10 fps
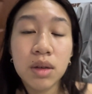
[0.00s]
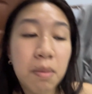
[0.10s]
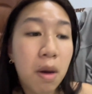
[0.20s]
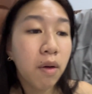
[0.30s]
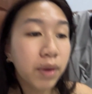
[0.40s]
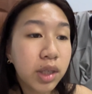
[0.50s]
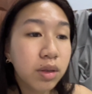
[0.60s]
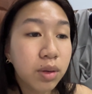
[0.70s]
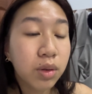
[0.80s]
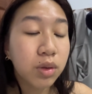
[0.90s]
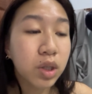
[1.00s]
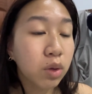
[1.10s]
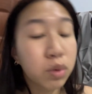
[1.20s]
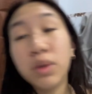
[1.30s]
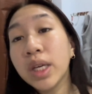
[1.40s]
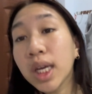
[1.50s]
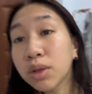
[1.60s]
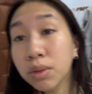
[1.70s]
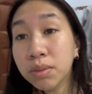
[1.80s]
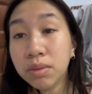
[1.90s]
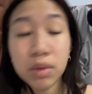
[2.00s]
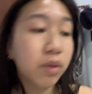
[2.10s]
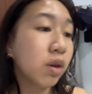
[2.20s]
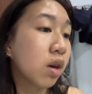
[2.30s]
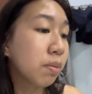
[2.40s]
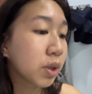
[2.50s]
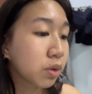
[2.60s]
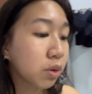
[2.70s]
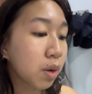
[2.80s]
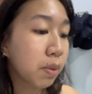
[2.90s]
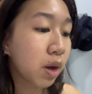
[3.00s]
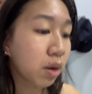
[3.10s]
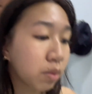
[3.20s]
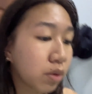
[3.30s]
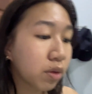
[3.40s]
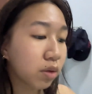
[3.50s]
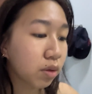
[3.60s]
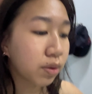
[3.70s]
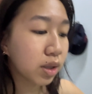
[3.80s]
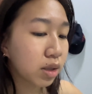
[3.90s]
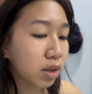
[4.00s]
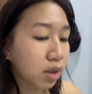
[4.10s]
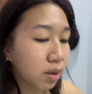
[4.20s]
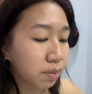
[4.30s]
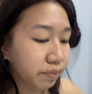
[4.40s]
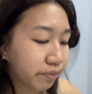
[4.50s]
bah en fait, euh, j'ai reçu des cadeaux. Voilà, parce que apparemment, en fait, c'est